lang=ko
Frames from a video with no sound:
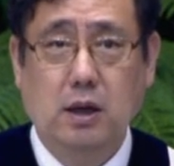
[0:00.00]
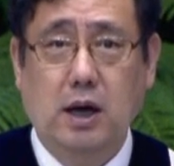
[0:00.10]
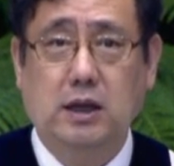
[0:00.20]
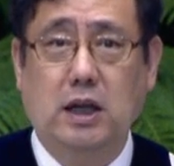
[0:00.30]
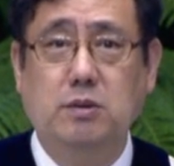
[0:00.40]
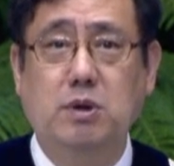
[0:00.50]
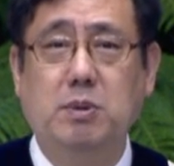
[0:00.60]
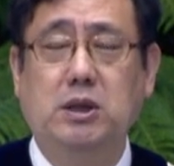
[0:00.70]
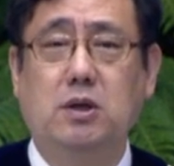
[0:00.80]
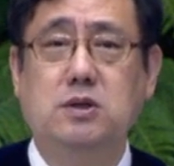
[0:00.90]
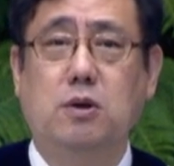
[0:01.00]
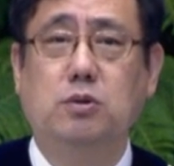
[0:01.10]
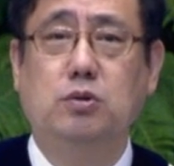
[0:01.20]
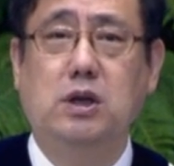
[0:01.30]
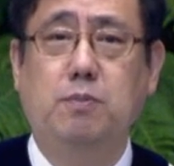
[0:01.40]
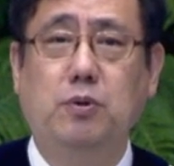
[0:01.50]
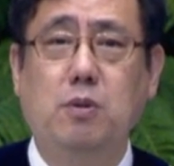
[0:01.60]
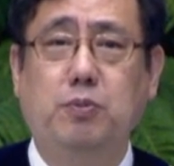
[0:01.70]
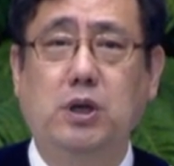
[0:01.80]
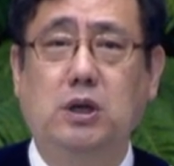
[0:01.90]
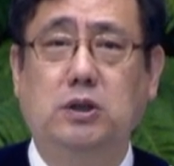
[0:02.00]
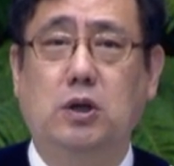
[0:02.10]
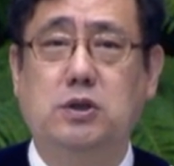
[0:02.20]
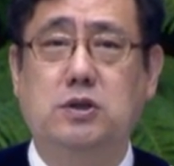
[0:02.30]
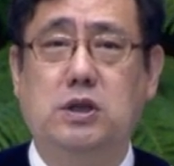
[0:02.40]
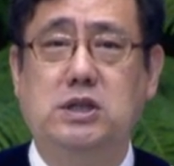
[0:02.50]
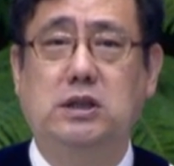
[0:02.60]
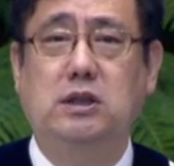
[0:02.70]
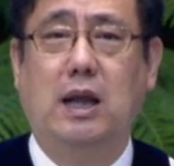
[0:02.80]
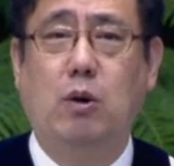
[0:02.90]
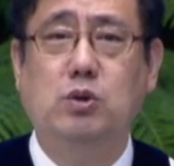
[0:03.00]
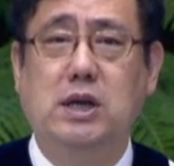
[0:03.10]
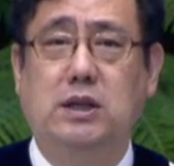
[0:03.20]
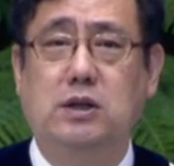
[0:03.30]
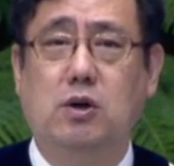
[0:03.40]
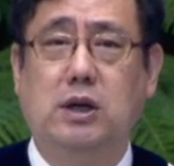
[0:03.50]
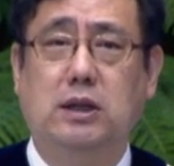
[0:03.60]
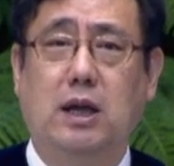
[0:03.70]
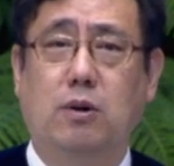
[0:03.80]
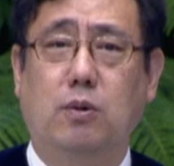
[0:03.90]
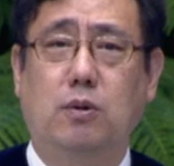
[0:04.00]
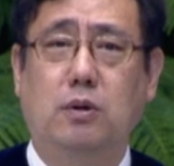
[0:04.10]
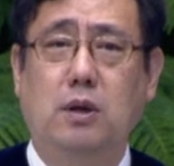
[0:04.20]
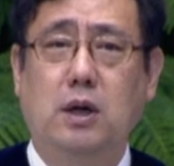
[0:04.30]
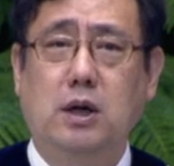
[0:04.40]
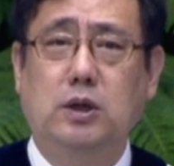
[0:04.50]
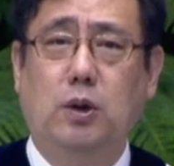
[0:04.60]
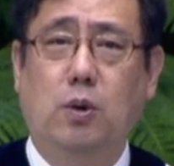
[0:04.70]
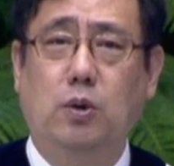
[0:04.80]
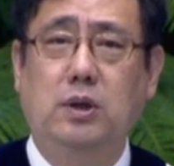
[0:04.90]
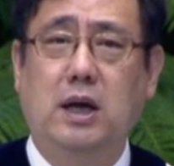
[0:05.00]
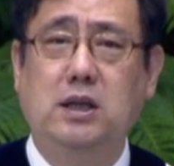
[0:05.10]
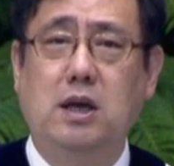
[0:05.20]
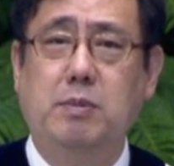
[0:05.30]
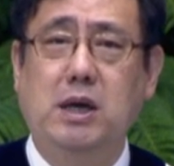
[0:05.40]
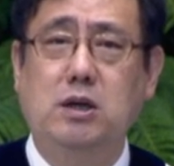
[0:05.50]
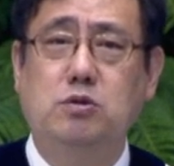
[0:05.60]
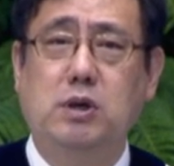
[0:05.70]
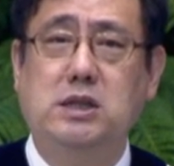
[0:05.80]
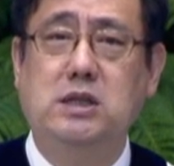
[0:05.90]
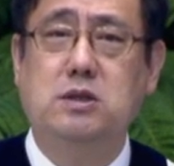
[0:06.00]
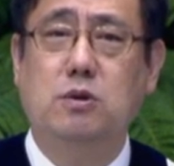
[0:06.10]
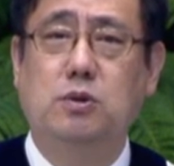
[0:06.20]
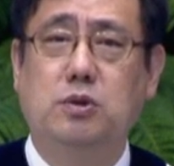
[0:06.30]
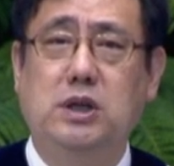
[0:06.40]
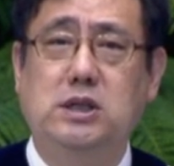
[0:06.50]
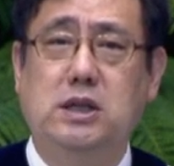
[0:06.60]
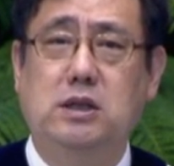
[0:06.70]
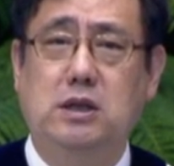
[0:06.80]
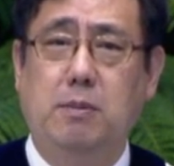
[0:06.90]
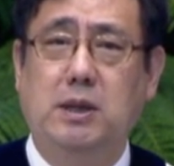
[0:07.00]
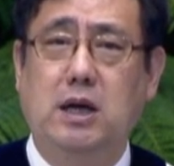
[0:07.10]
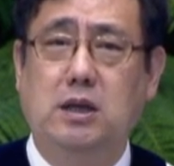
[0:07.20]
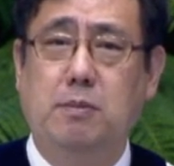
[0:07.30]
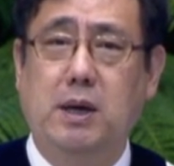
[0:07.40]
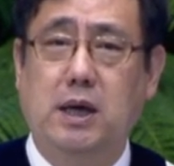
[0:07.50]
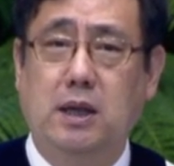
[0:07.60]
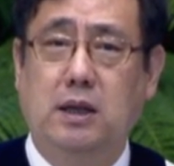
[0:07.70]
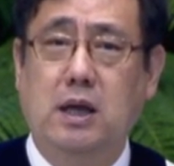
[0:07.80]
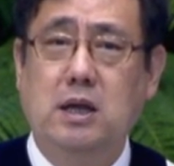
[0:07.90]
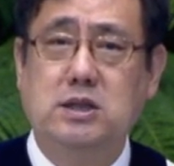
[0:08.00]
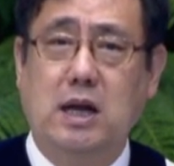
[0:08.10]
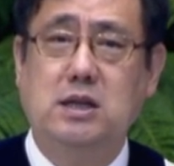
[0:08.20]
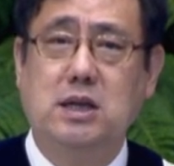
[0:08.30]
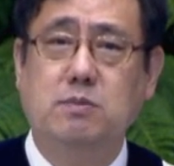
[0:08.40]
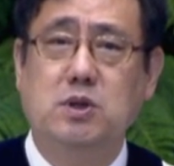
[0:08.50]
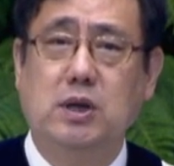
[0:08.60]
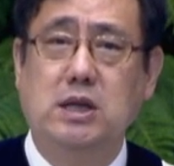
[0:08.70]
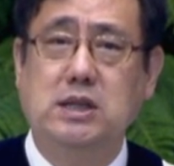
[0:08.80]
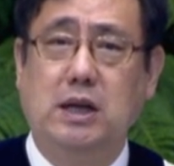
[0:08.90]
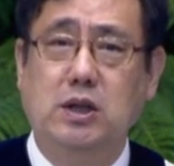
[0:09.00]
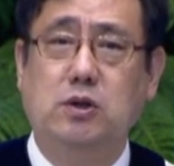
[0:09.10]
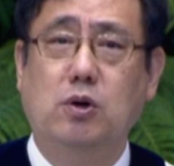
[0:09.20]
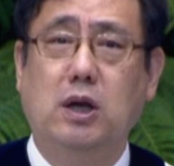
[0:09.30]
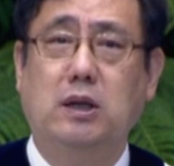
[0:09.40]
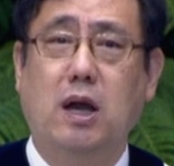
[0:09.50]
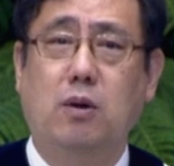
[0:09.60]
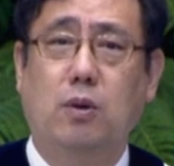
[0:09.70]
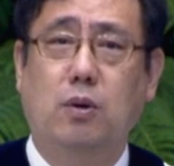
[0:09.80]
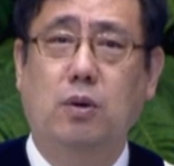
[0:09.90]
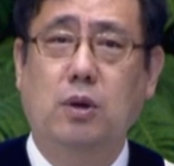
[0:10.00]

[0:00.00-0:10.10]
하나님을 믿던 성도들이 뿔뿔이 흩어져서 이제는 나오지 않을 것 같다고 그리고 온라인 예배에 익숙해진 성도들이 이제는 예배당 예배엔 잘 참석하지 않을 것 같다고